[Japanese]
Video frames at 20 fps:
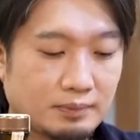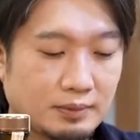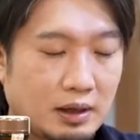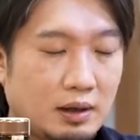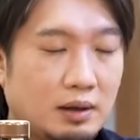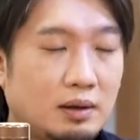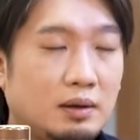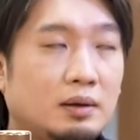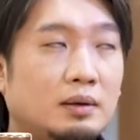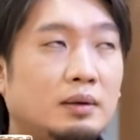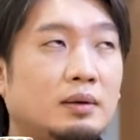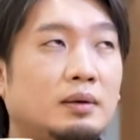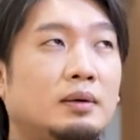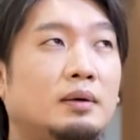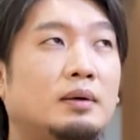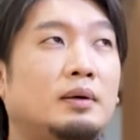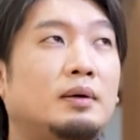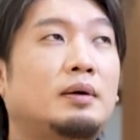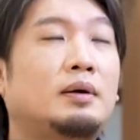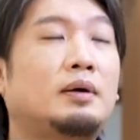
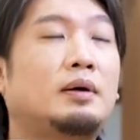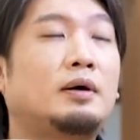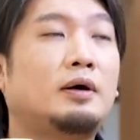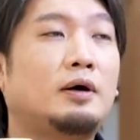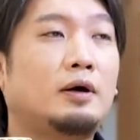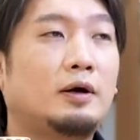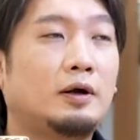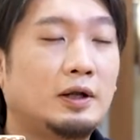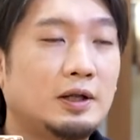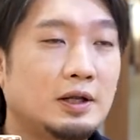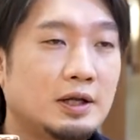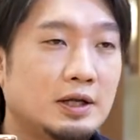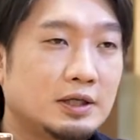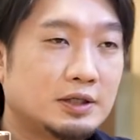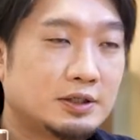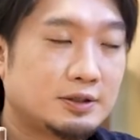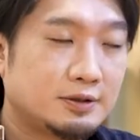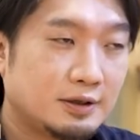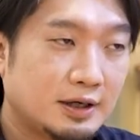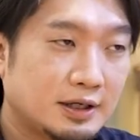
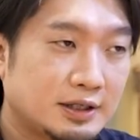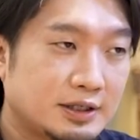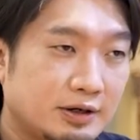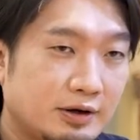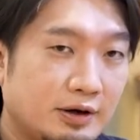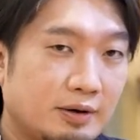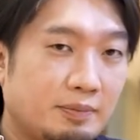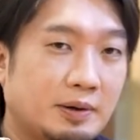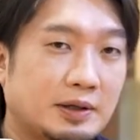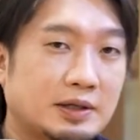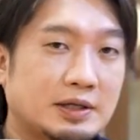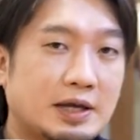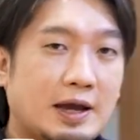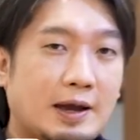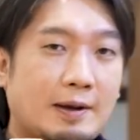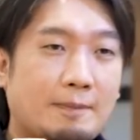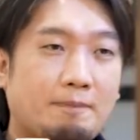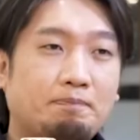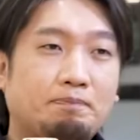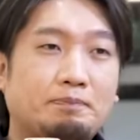18年はやっぱり
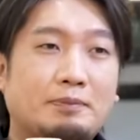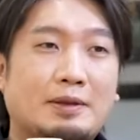ね、